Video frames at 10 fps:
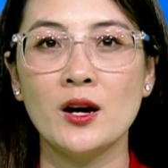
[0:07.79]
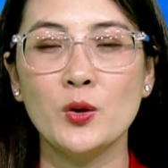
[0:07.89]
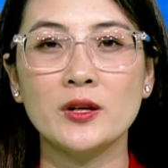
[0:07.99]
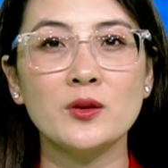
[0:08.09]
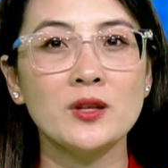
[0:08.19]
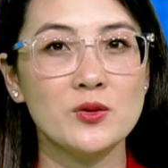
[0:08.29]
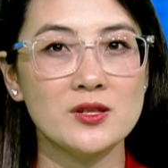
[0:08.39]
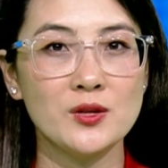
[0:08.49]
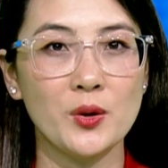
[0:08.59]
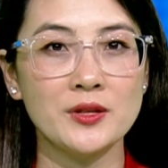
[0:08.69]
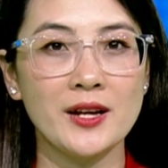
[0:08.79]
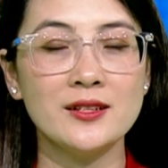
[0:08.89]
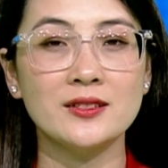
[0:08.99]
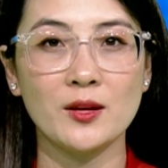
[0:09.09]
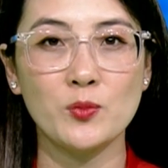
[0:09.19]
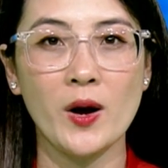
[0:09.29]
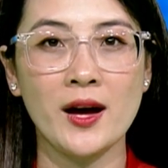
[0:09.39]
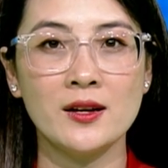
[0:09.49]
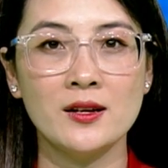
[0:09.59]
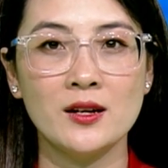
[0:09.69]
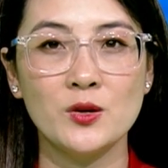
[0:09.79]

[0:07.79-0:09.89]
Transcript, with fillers: luật đấu thầu sửa đổi đã được thông qua.